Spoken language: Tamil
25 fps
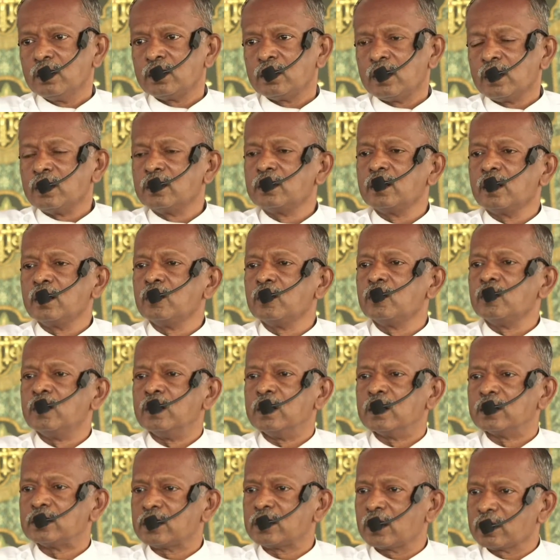
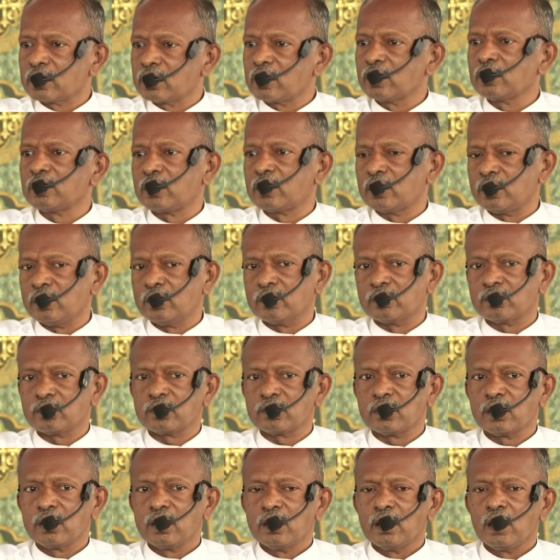தென்றலுடைய சத்தத்தையும்
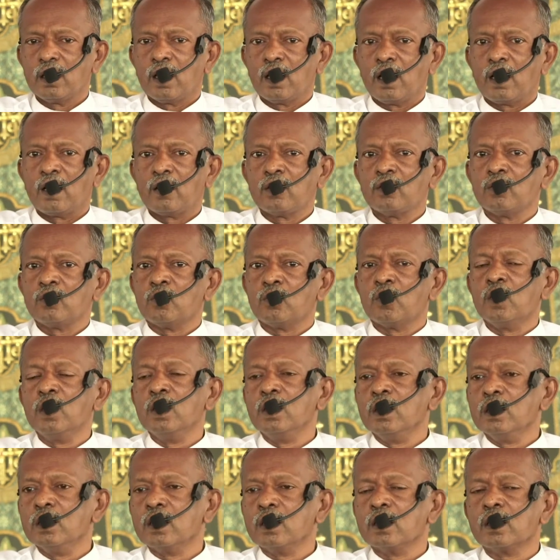
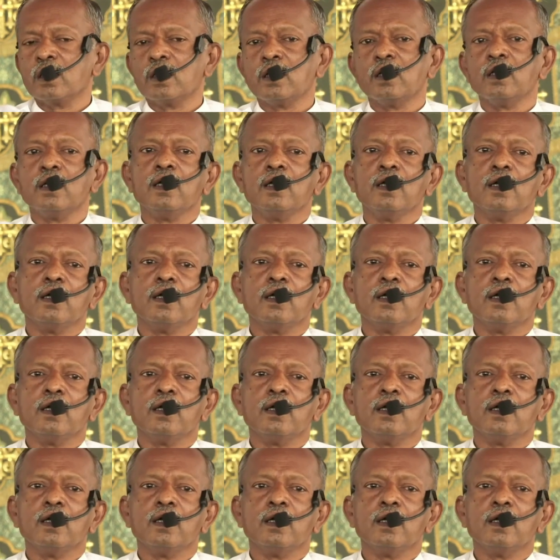ஓடுகின்ற